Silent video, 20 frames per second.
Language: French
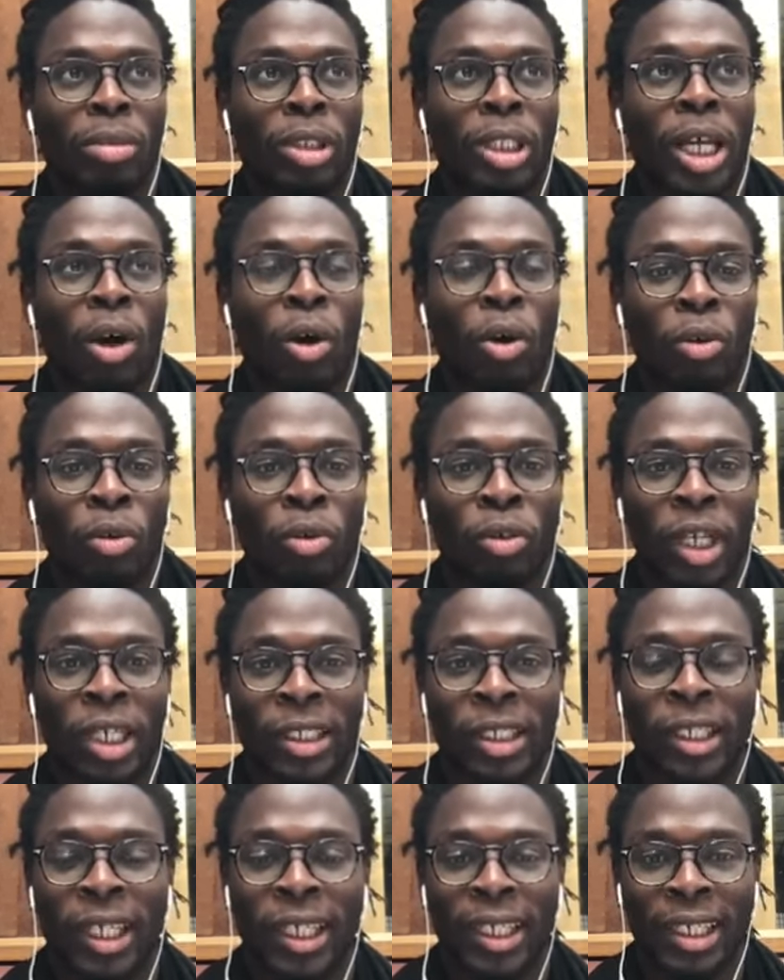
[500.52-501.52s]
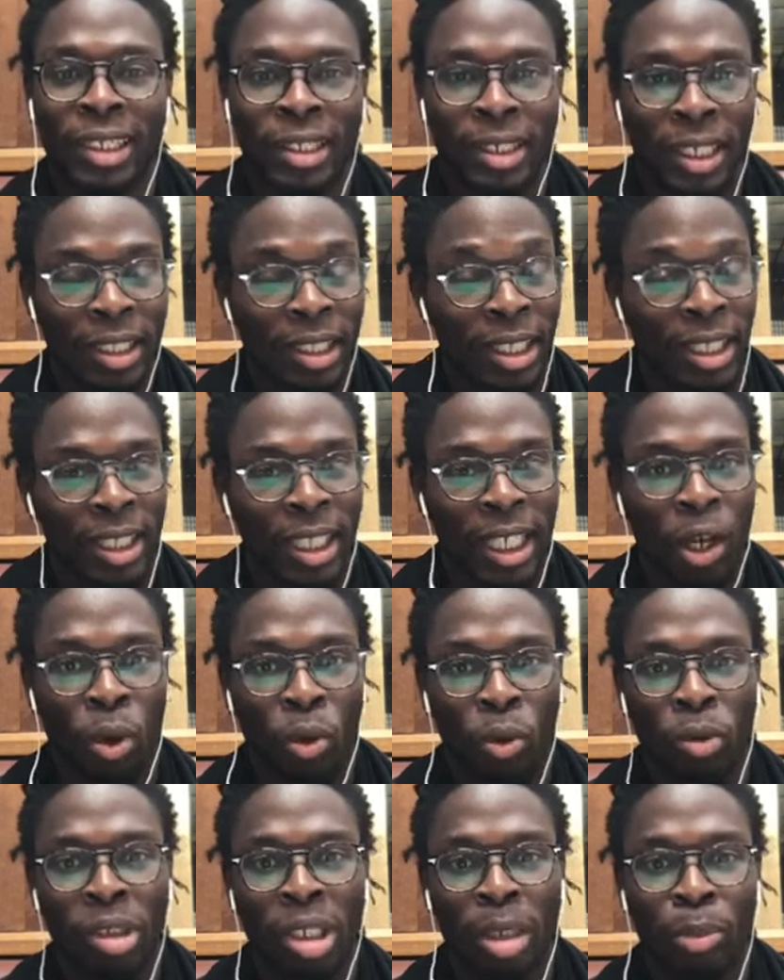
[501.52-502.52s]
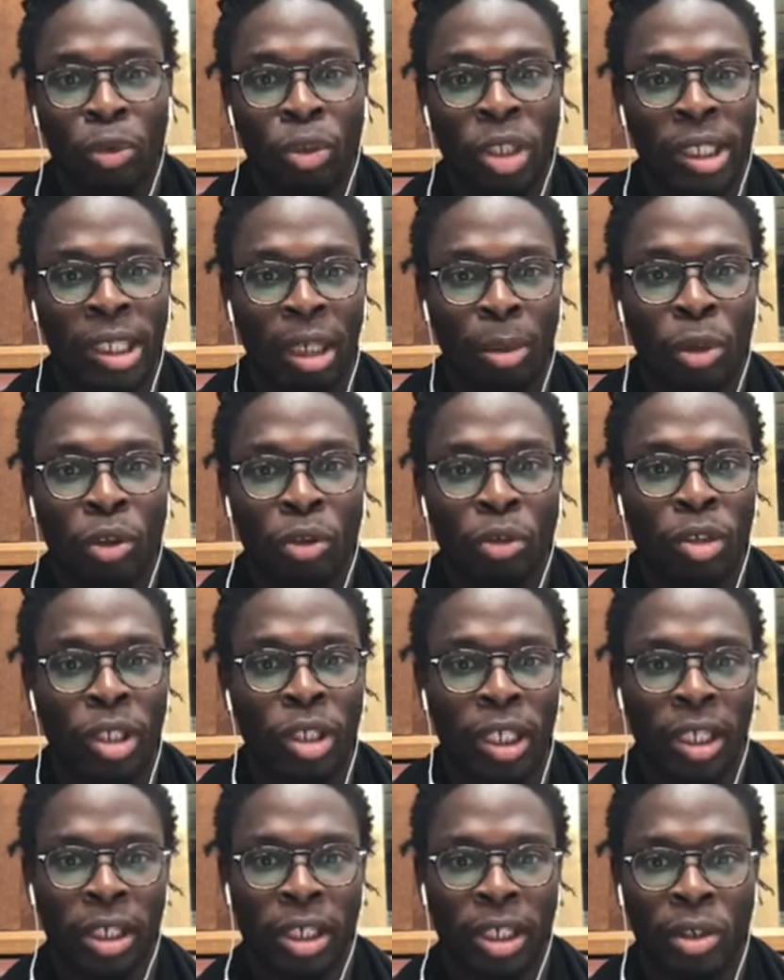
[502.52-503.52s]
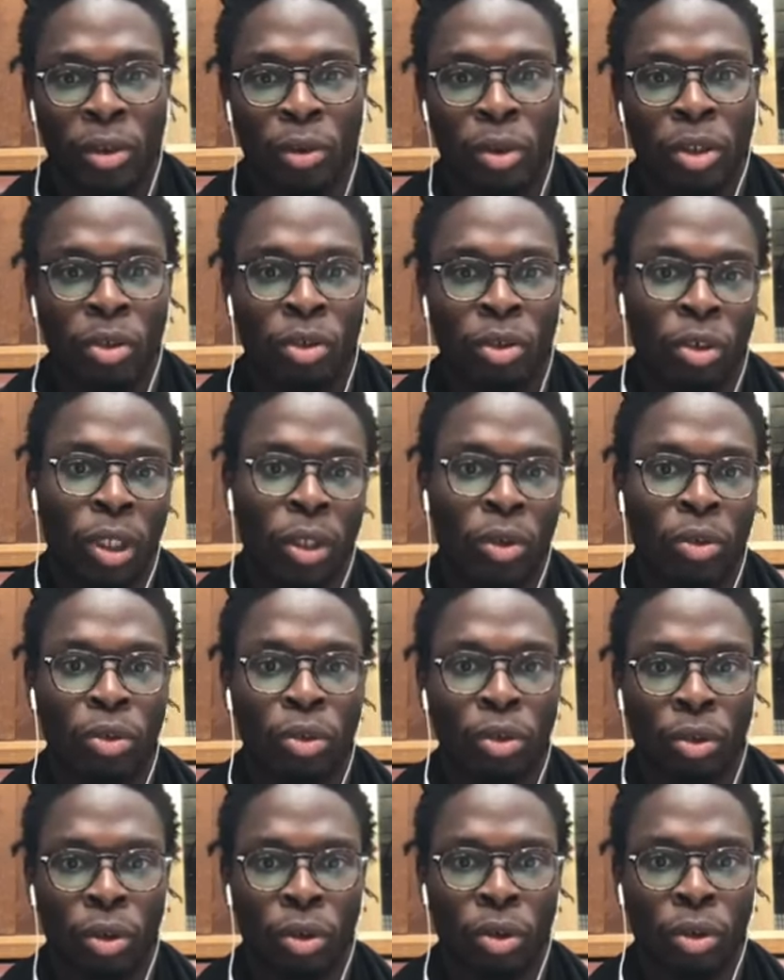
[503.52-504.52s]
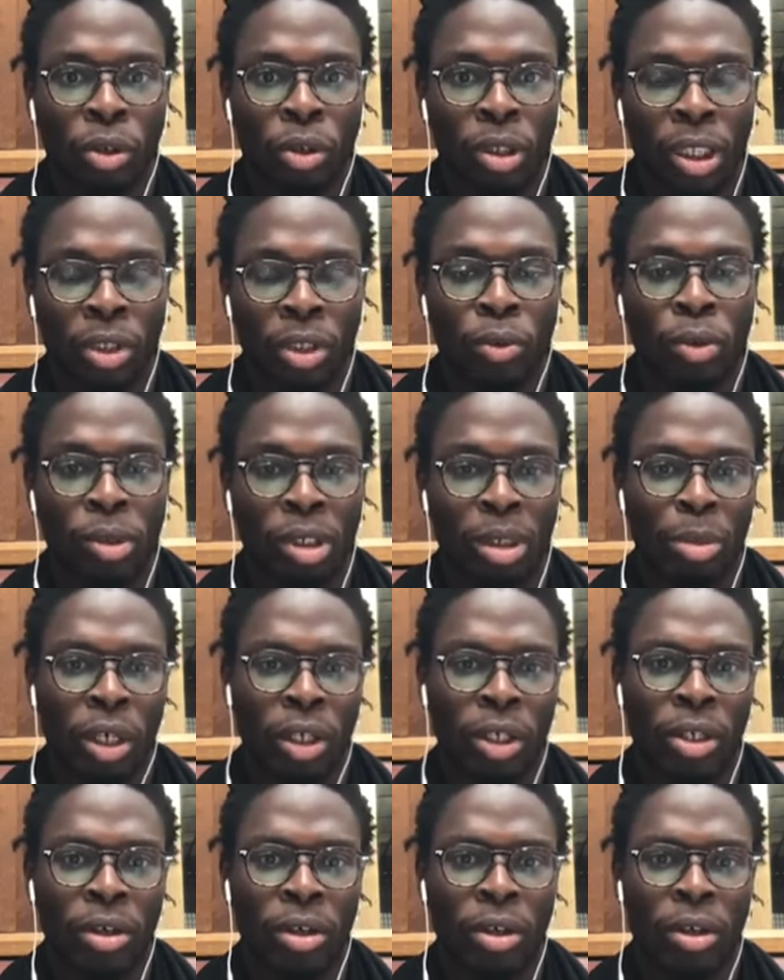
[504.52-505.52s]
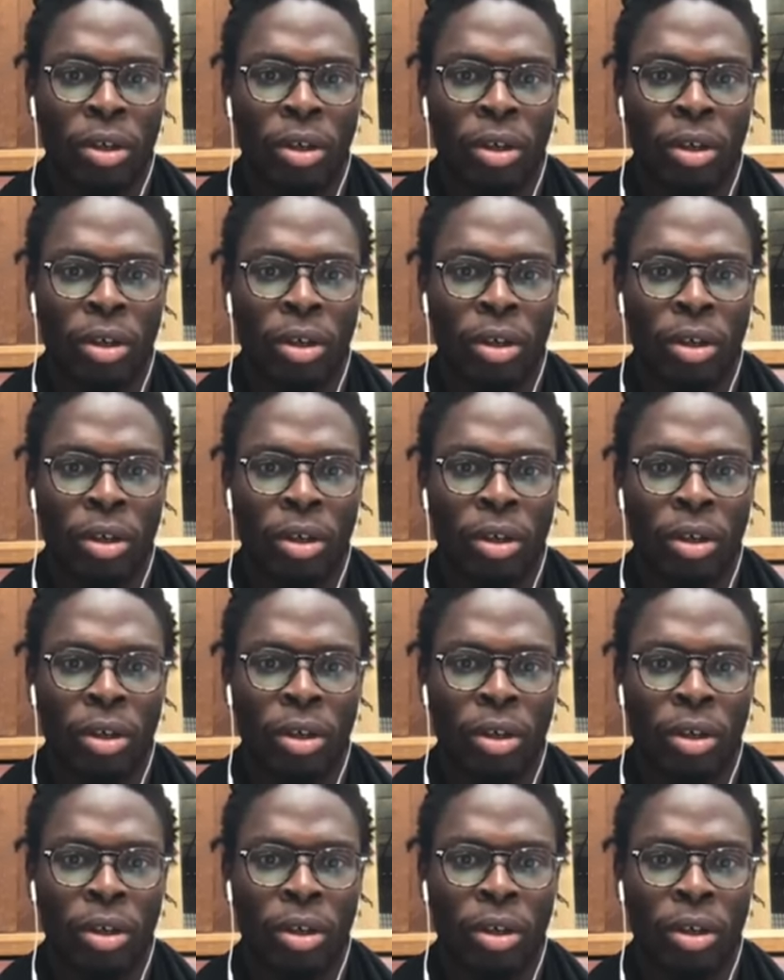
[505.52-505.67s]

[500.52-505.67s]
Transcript: la rencontre avec Cédric Canissette a été la rencontre la plus déterminante de ta carrière ou est-ce que tu en as eu d'autres qui t'ont aussi marqué